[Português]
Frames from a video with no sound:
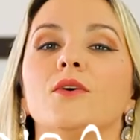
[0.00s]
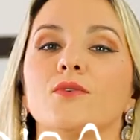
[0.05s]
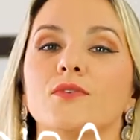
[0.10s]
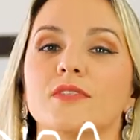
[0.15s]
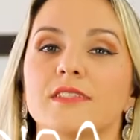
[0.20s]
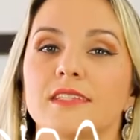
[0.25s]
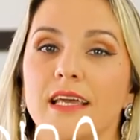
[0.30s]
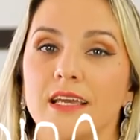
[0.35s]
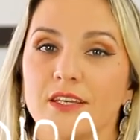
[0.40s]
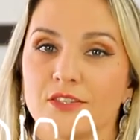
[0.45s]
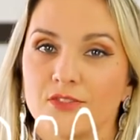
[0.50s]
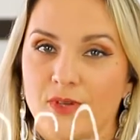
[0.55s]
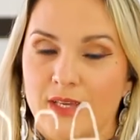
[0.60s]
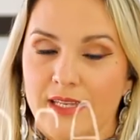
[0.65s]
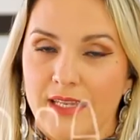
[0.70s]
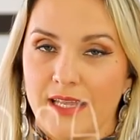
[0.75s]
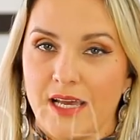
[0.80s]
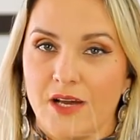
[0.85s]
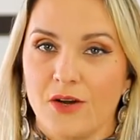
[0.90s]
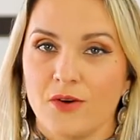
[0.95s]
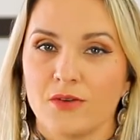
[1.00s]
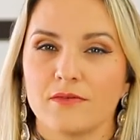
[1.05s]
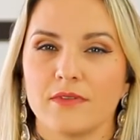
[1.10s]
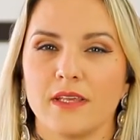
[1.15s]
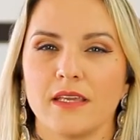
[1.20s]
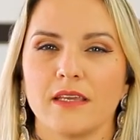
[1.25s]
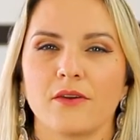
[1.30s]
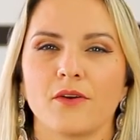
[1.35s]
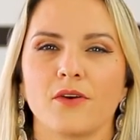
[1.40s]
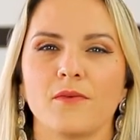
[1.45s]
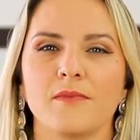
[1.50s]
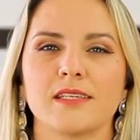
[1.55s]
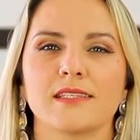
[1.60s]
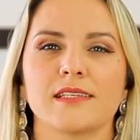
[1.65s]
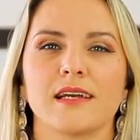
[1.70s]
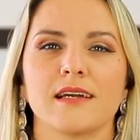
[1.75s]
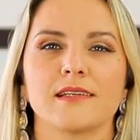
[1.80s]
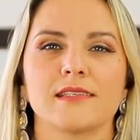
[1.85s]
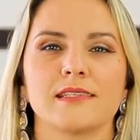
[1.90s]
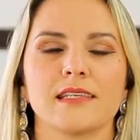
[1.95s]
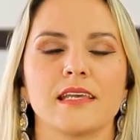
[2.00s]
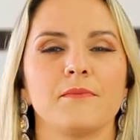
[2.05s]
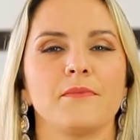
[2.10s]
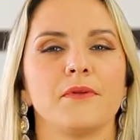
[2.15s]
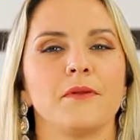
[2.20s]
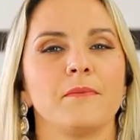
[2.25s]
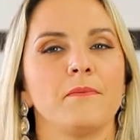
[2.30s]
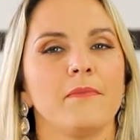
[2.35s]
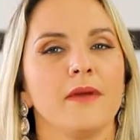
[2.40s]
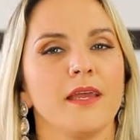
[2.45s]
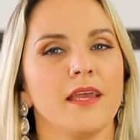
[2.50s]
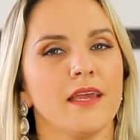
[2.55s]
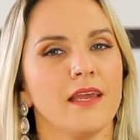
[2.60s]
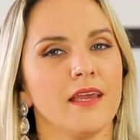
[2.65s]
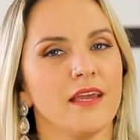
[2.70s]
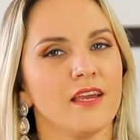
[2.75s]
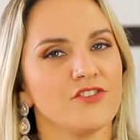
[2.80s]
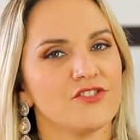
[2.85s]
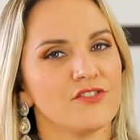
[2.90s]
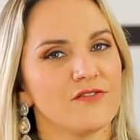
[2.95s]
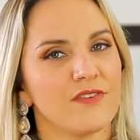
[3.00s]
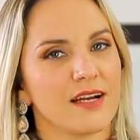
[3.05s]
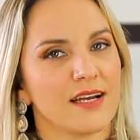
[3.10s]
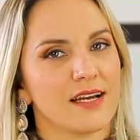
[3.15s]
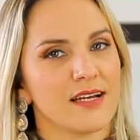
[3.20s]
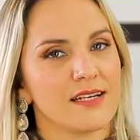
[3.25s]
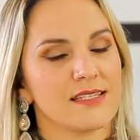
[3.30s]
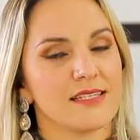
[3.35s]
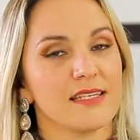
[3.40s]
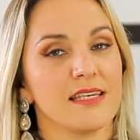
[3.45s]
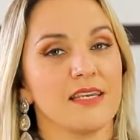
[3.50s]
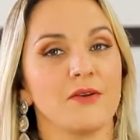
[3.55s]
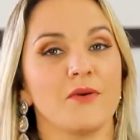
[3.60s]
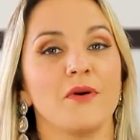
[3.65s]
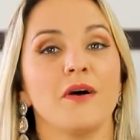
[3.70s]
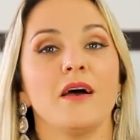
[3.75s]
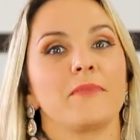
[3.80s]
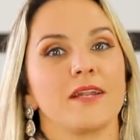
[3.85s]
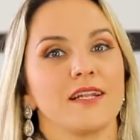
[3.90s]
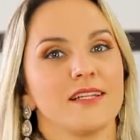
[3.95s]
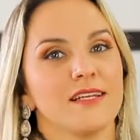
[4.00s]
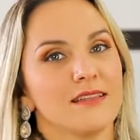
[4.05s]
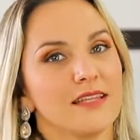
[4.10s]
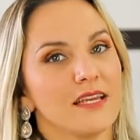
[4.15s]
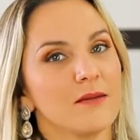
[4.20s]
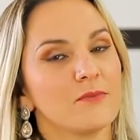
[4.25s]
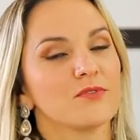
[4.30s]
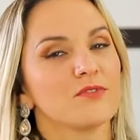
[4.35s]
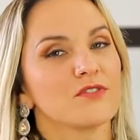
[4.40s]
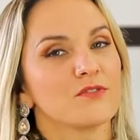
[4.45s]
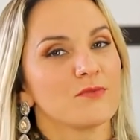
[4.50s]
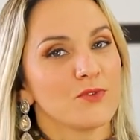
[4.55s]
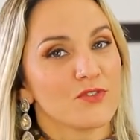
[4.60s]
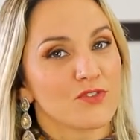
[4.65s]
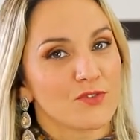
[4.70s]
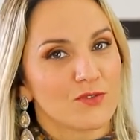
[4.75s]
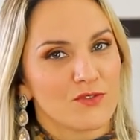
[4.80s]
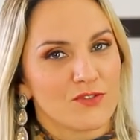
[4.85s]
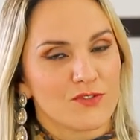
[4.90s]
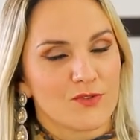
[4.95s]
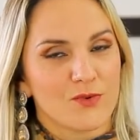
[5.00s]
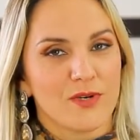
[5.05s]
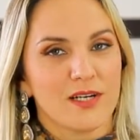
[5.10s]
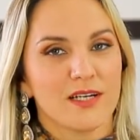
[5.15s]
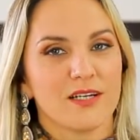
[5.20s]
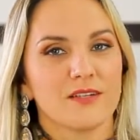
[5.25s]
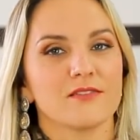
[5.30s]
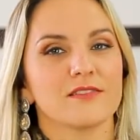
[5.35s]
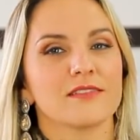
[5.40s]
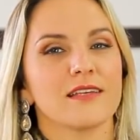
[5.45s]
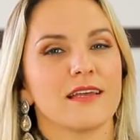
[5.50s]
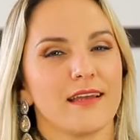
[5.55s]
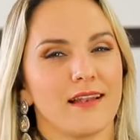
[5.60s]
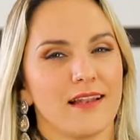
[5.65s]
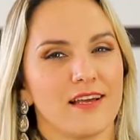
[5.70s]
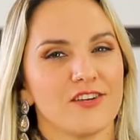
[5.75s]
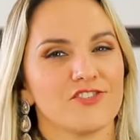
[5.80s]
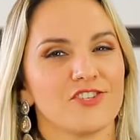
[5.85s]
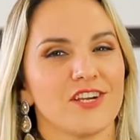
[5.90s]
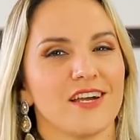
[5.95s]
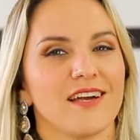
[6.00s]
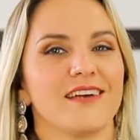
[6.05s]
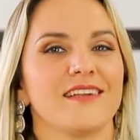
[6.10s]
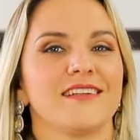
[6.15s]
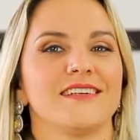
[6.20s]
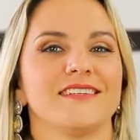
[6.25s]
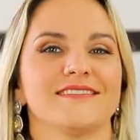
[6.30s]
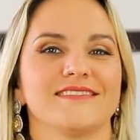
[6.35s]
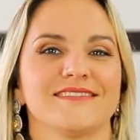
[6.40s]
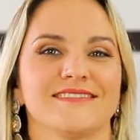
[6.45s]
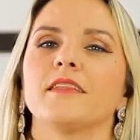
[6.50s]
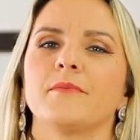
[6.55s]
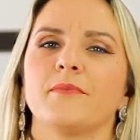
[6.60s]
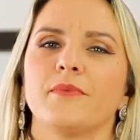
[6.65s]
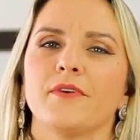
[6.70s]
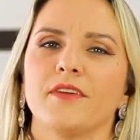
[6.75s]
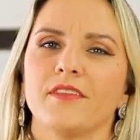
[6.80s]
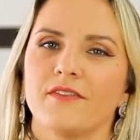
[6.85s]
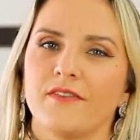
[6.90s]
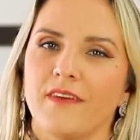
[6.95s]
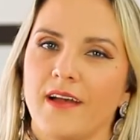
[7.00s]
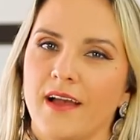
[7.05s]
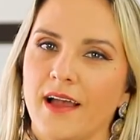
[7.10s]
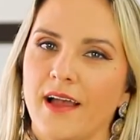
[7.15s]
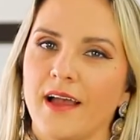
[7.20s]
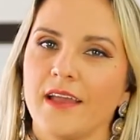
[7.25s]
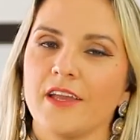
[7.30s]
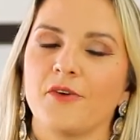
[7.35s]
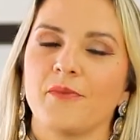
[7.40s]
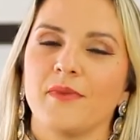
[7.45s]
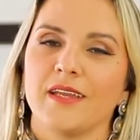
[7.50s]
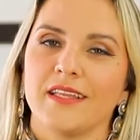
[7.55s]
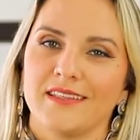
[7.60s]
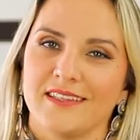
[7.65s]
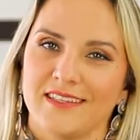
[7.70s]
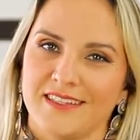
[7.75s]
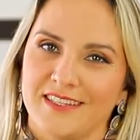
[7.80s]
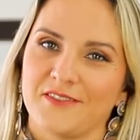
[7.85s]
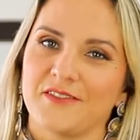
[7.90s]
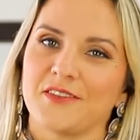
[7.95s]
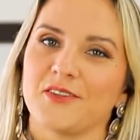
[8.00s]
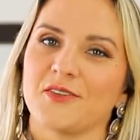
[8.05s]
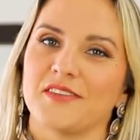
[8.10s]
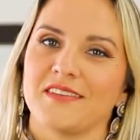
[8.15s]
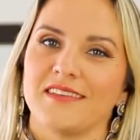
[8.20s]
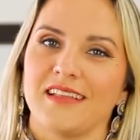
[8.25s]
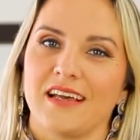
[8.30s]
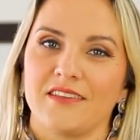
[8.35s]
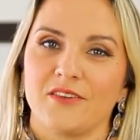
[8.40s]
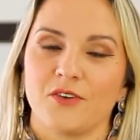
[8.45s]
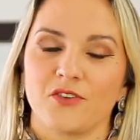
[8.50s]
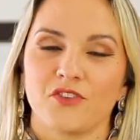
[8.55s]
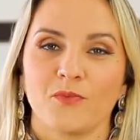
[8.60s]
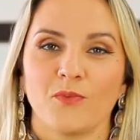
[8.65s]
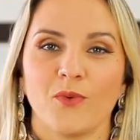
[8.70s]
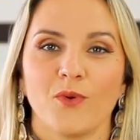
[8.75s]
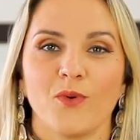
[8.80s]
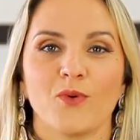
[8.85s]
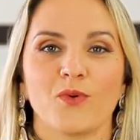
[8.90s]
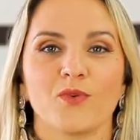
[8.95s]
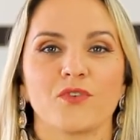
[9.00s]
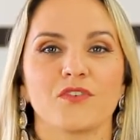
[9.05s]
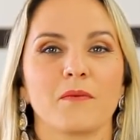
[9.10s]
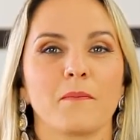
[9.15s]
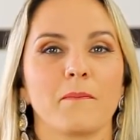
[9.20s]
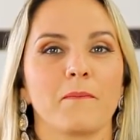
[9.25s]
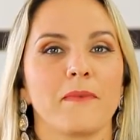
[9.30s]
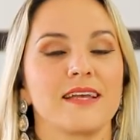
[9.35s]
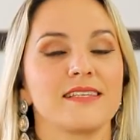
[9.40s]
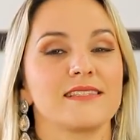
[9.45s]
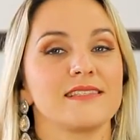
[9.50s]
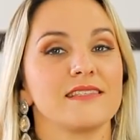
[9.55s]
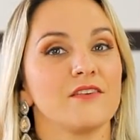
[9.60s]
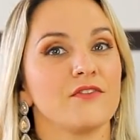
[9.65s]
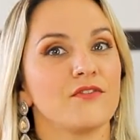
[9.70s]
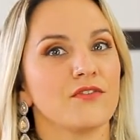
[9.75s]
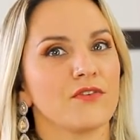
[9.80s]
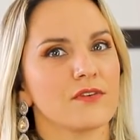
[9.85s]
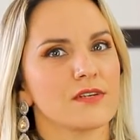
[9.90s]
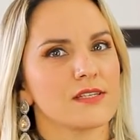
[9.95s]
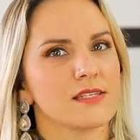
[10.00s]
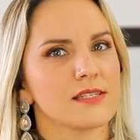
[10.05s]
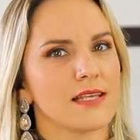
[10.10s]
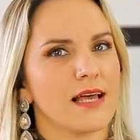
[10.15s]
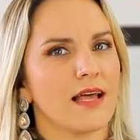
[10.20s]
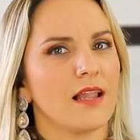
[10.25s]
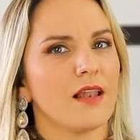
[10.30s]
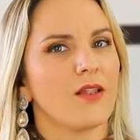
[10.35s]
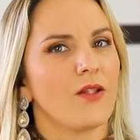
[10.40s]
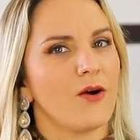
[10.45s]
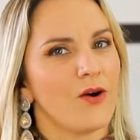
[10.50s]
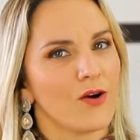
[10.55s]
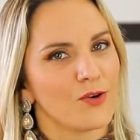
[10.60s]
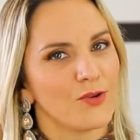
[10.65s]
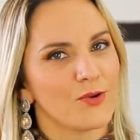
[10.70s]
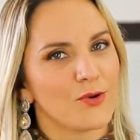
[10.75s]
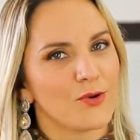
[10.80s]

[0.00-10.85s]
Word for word: O sexo anal tem que começar sempre bem devagarzinho, para dar tempo dos músculos do ânus relaxarem. Depois vai aumentando a velocidade aos poucos, mas se forçar logo